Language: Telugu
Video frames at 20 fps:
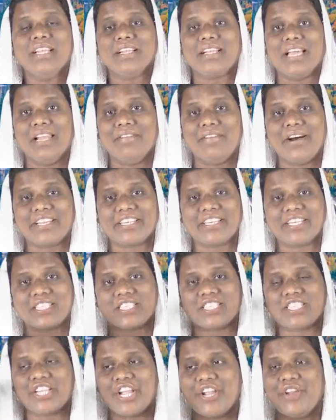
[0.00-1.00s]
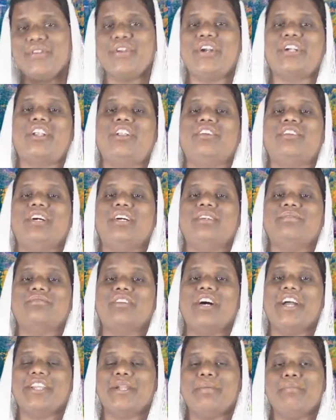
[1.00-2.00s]
కలవారిగా చేయనట్లుగా
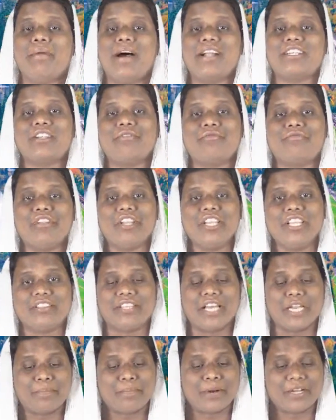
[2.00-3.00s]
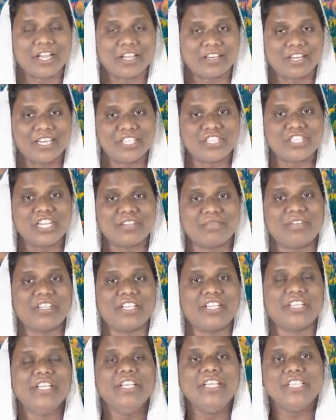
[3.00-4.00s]
ఆయన మాట విని దాని ప్రకారం
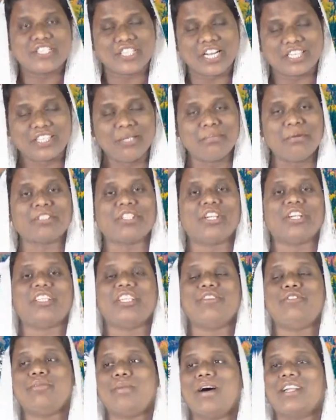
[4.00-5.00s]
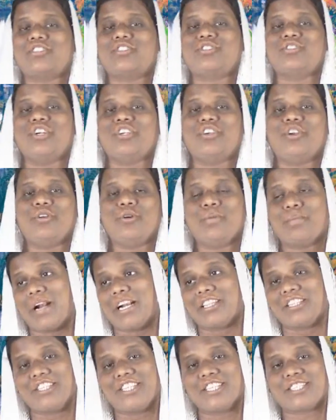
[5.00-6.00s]
నడిచేటువంటి శక్తిమంతులుగా దేవుడు మార్చినట్లు
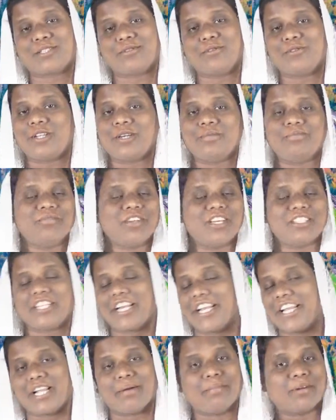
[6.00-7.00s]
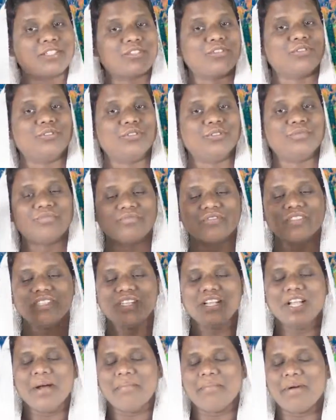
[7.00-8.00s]
ప్రార్థన చేసుకుంటాం అందరి యొక్క మనసుతో
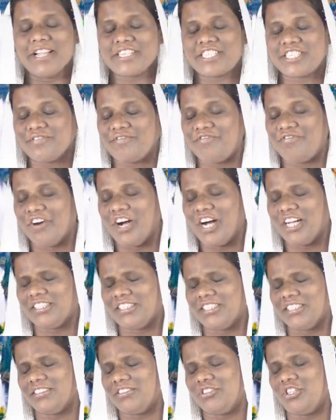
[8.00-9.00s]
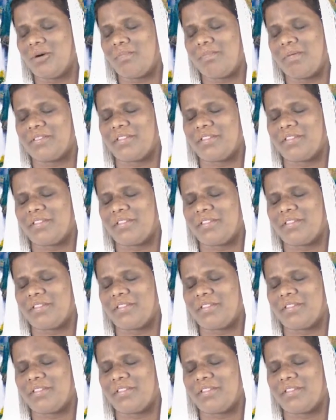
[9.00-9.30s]
మైటీ ఫాదర్ గొప్ప